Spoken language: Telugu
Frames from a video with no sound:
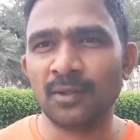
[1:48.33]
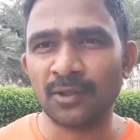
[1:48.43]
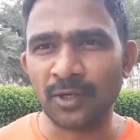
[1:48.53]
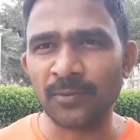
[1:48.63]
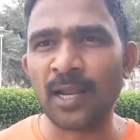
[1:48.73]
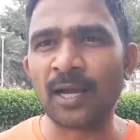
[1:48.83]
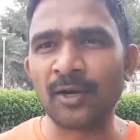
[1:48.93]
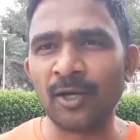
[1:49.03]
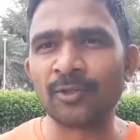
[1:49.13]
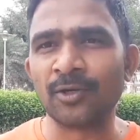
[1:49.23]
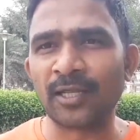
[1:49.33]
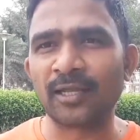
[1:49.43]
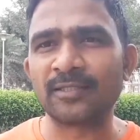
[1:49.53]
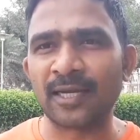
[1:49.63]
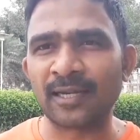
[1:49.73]
తిరుమలకి వెళుతుంటే
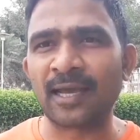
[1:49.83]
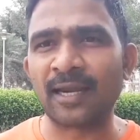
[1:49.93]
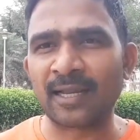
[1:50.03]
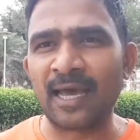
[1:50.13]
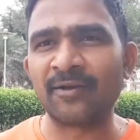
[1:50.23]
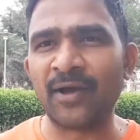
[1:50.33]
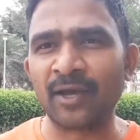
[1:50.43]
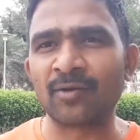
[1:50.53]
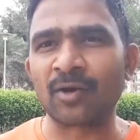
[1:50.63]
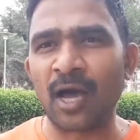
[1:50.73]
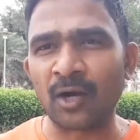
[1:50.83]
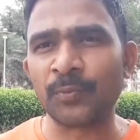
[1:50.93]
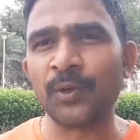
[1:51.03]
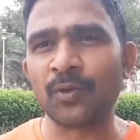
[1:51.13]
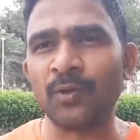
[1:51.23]
జగన్ గారి కాన్వాయకు కారు
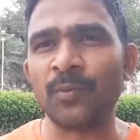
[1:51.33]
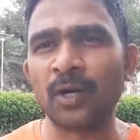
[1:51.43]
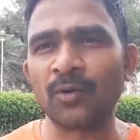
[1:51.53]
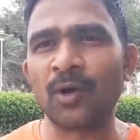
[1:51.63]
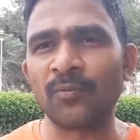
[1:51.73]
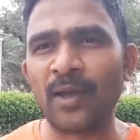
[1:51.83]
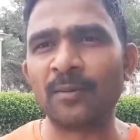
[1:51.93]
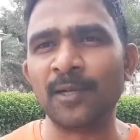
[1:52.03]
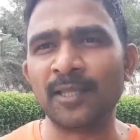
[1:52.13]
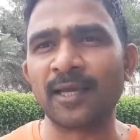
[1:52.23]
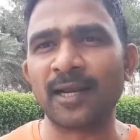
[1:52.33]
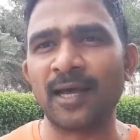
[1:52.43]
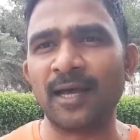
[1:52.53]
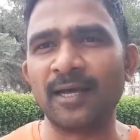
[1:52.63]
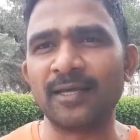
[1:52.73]
పోవటం ఒక ఫ్యామిలీ దగ్గర
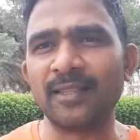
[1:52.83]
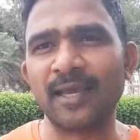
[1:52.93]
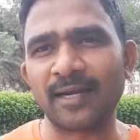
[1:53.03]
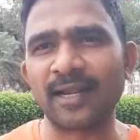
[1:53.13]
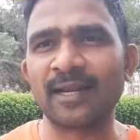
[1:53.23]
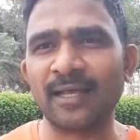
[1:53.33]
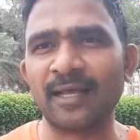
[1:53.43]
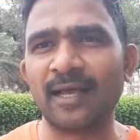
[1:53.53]
ఇది ఎక్కడన్నా